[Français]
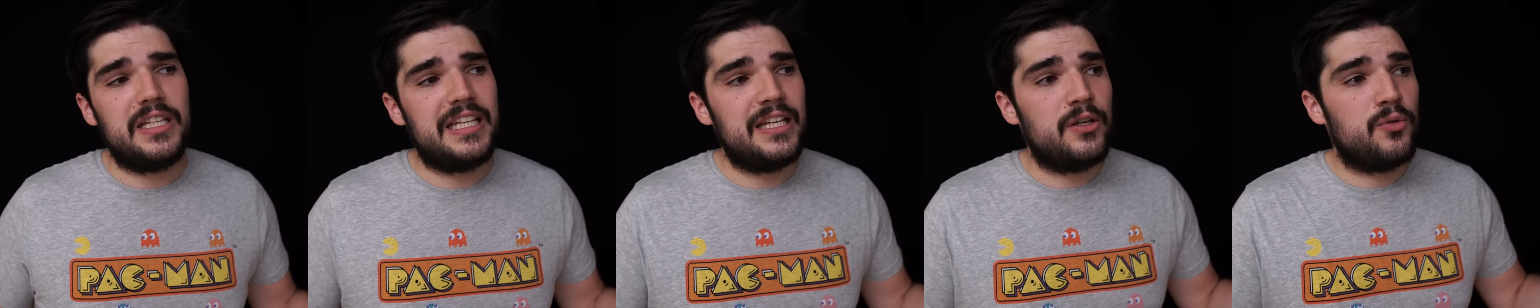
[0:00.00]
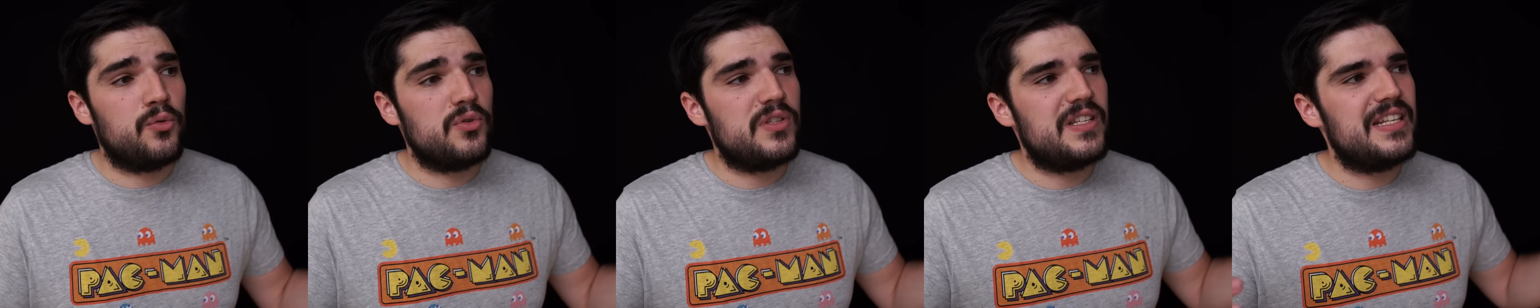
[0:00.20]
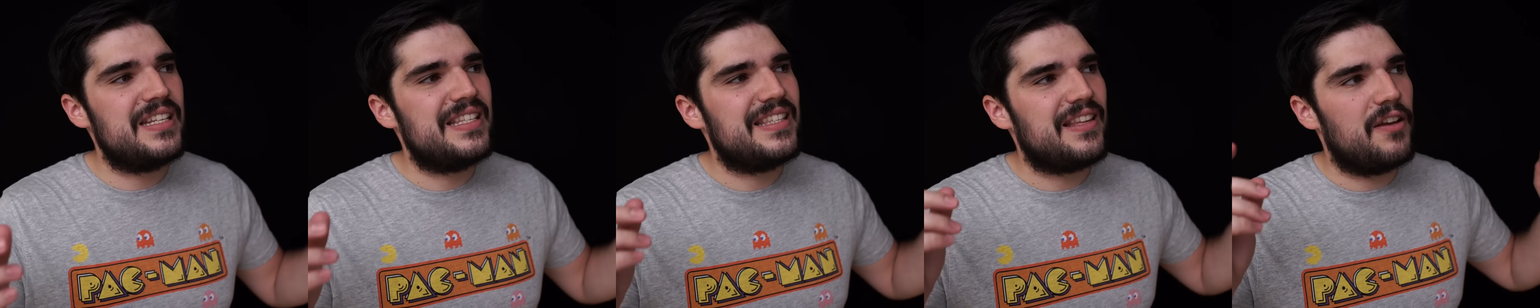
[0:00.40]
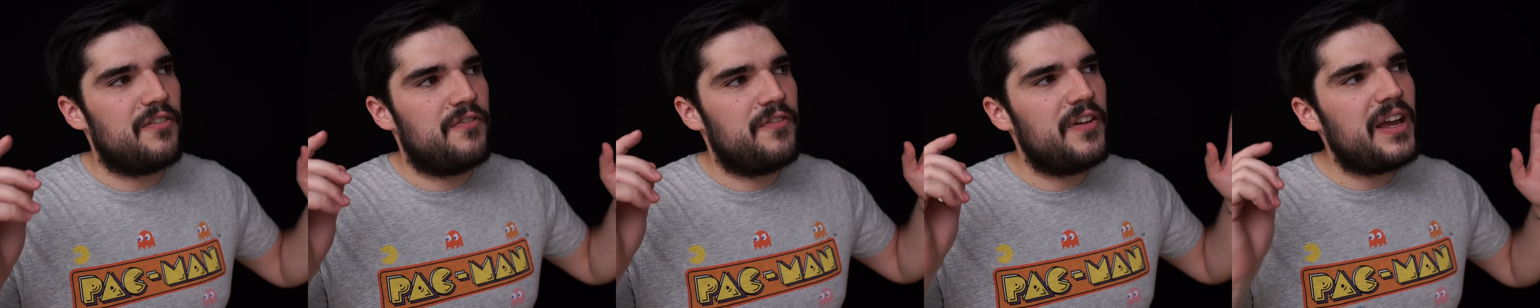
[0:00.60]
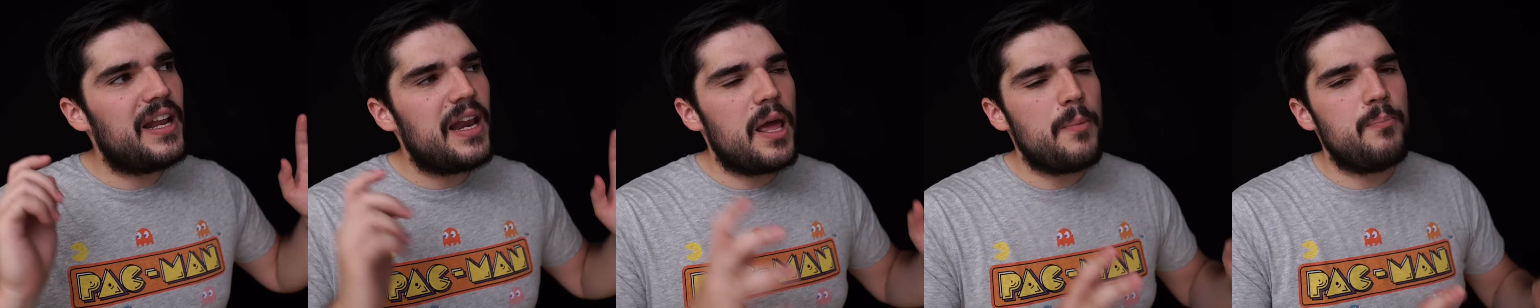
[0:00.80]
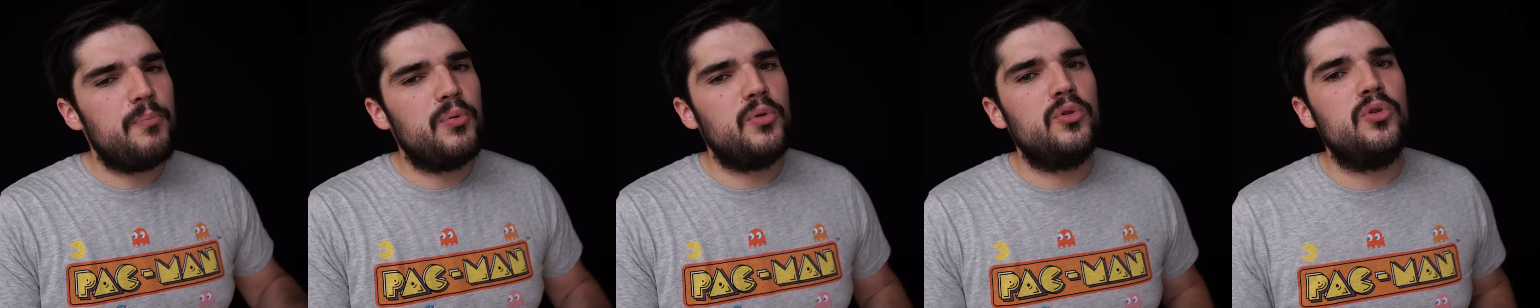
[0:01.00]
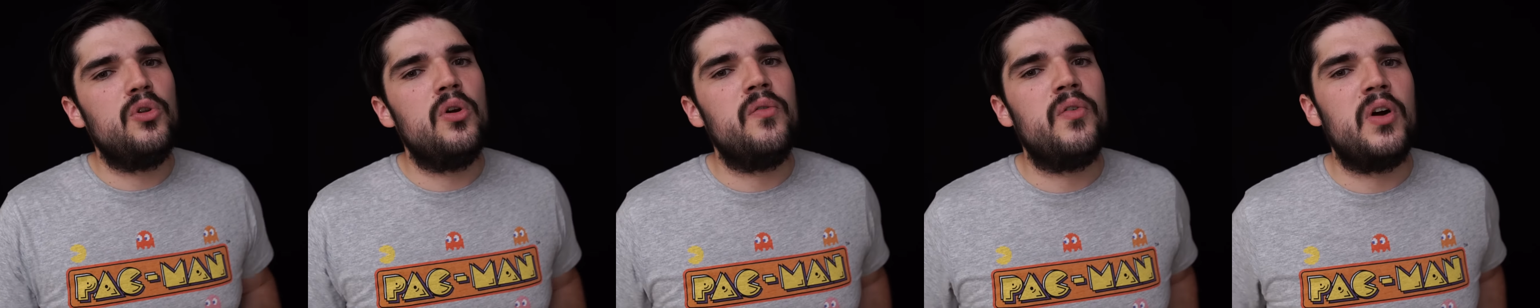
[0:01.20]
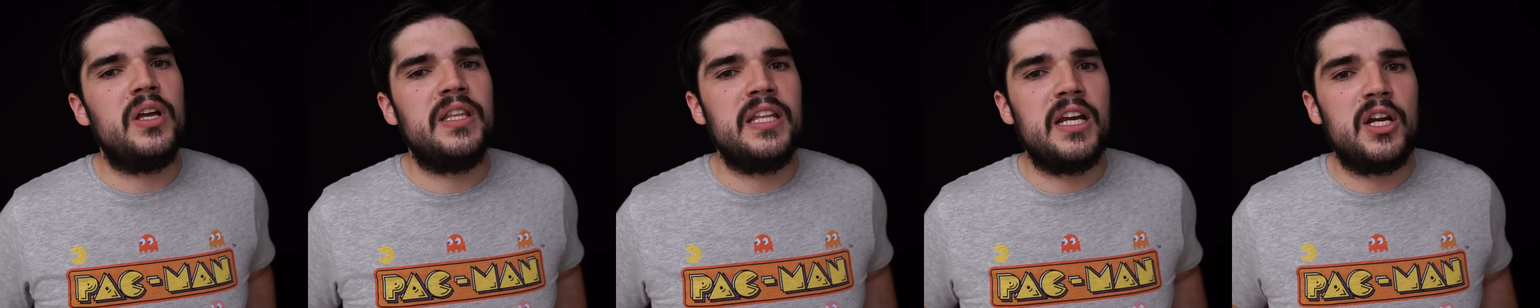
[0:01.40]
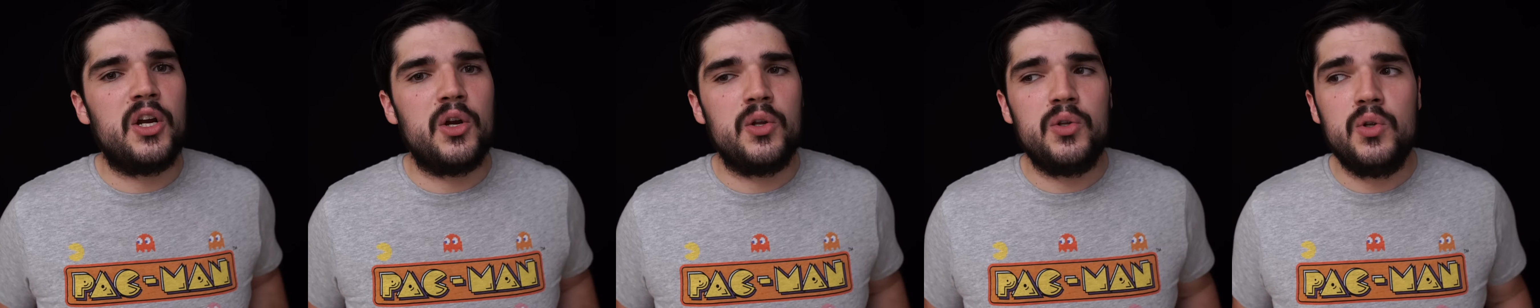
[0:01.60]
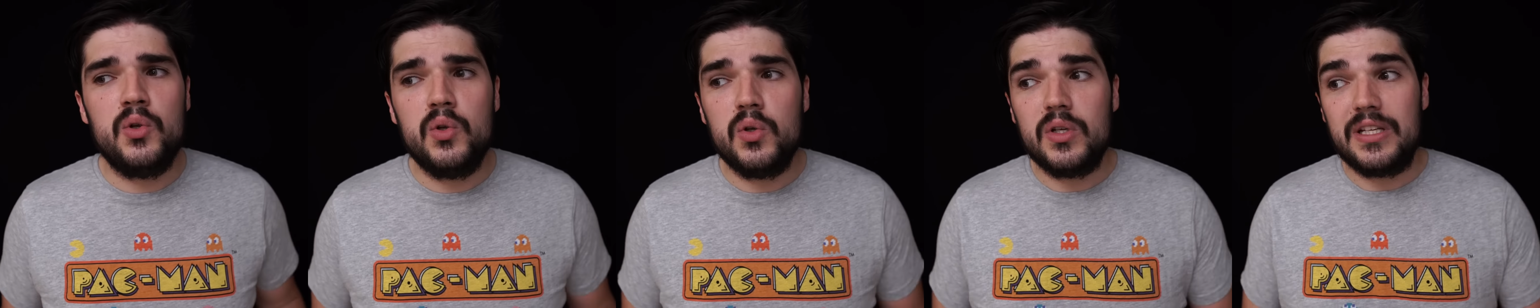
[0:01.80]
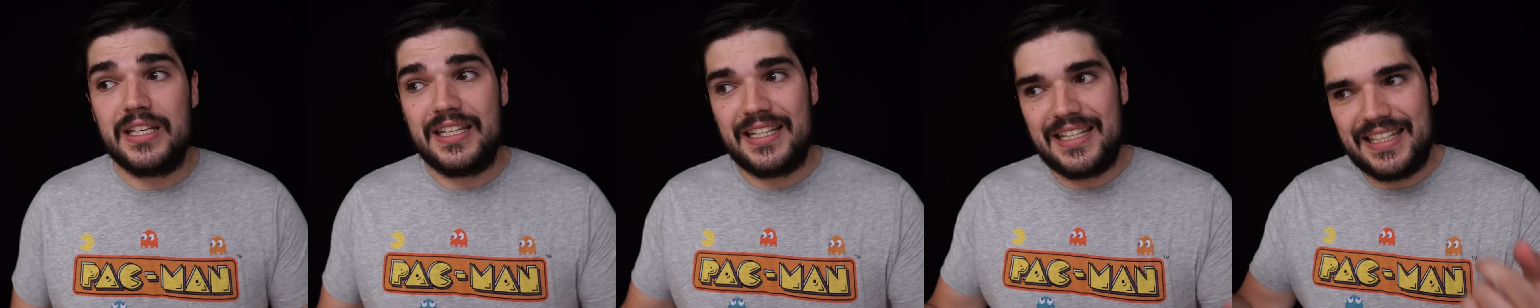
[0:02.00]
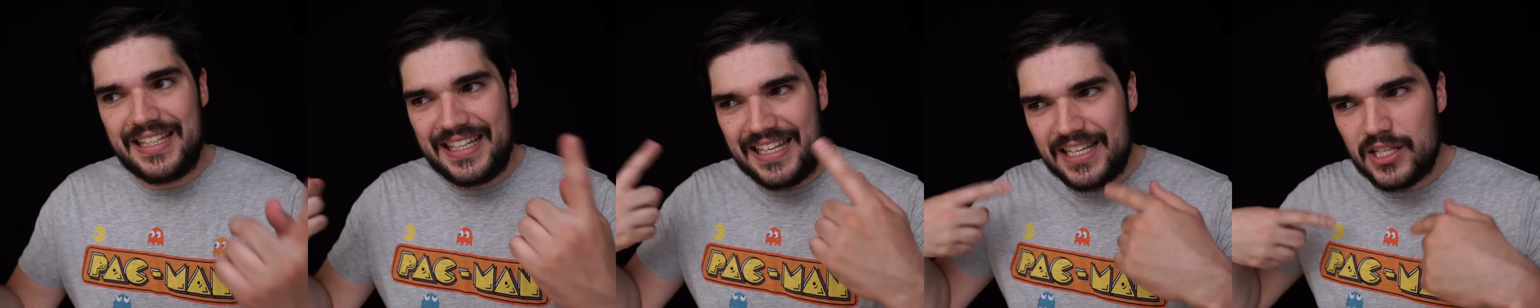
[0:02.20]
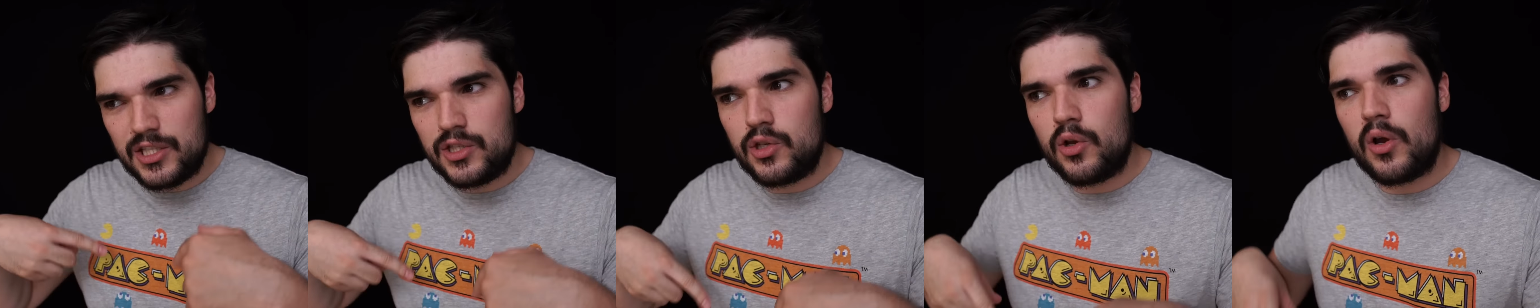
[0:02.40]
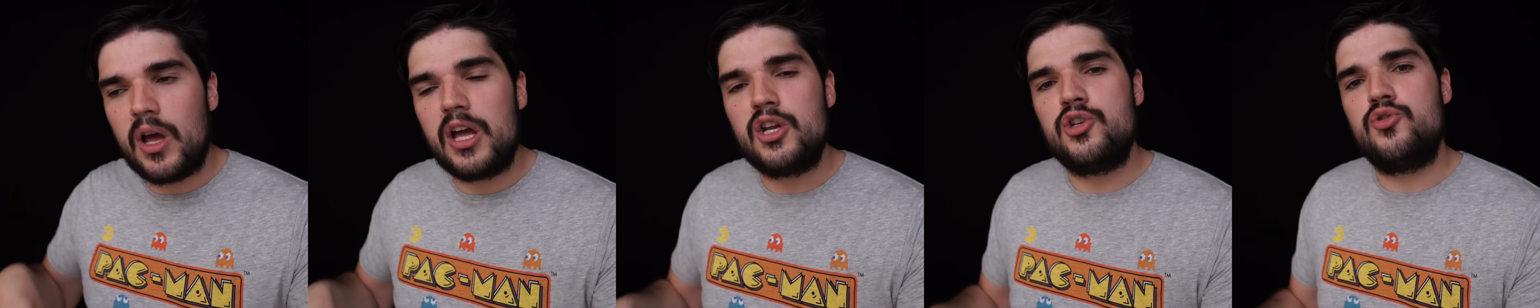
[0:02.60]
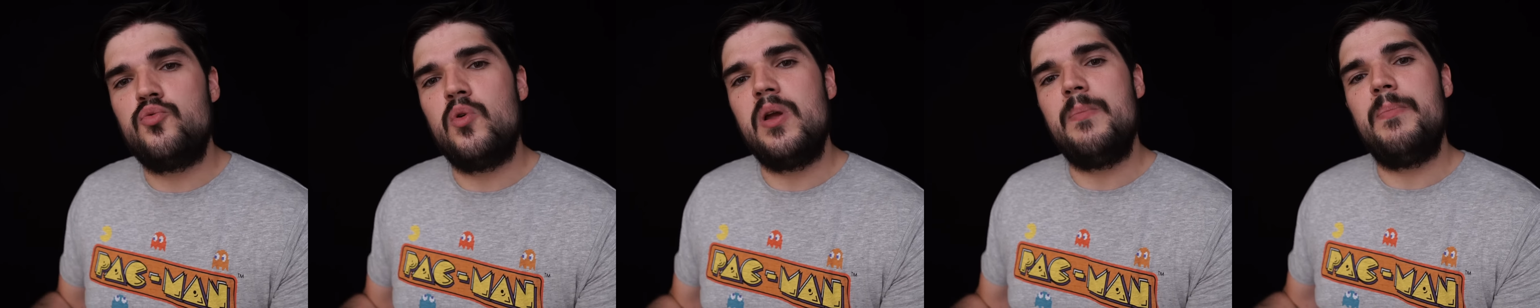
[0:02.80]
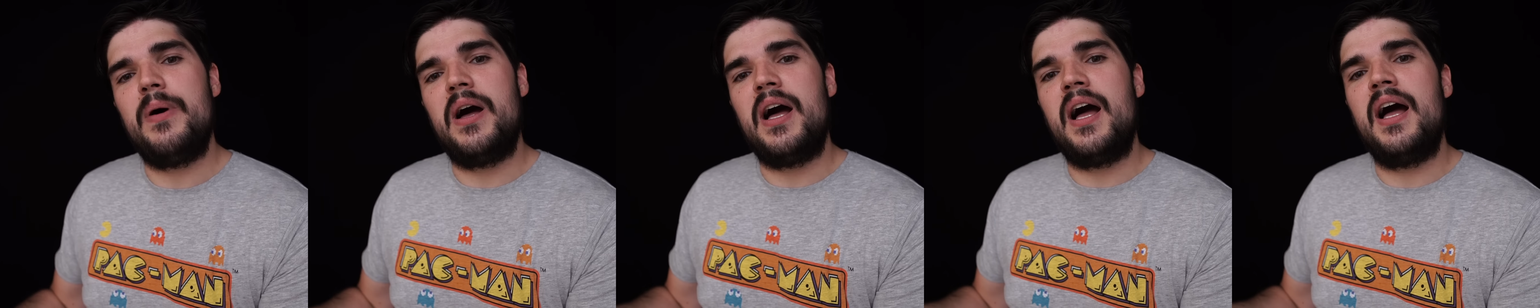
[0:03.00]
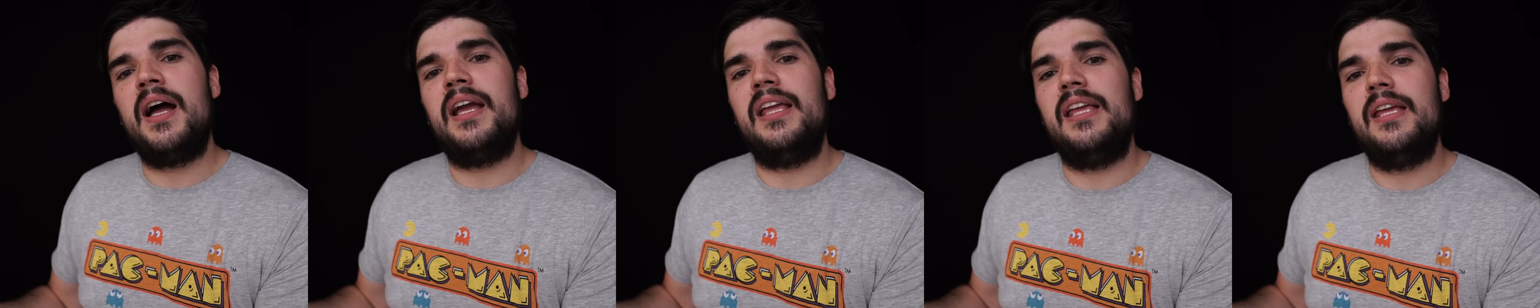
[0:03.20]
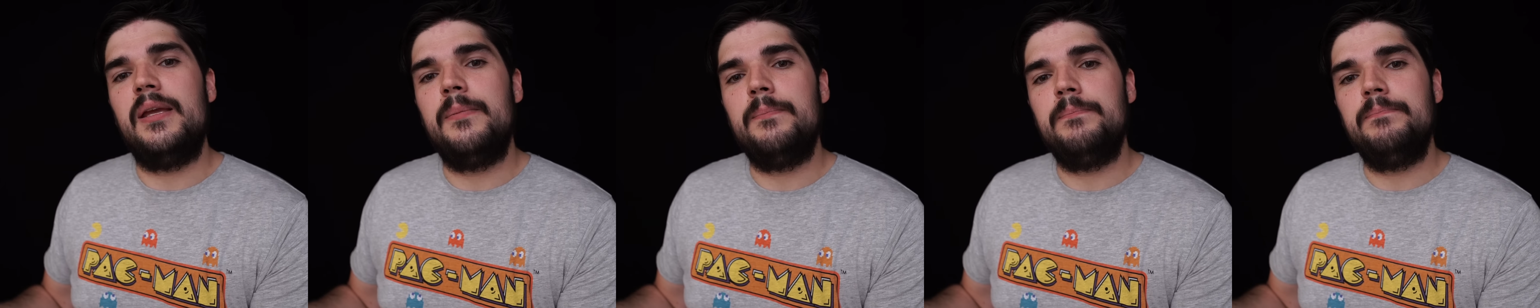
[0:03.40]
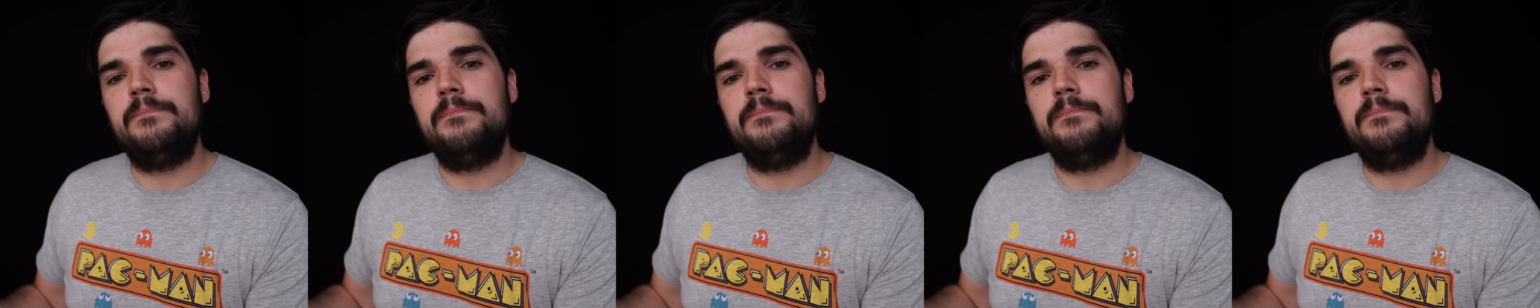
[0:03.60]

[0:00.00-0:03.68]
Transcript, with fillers: qui consiste à faire la pute devant un inconnu, qui sera joué par Harry.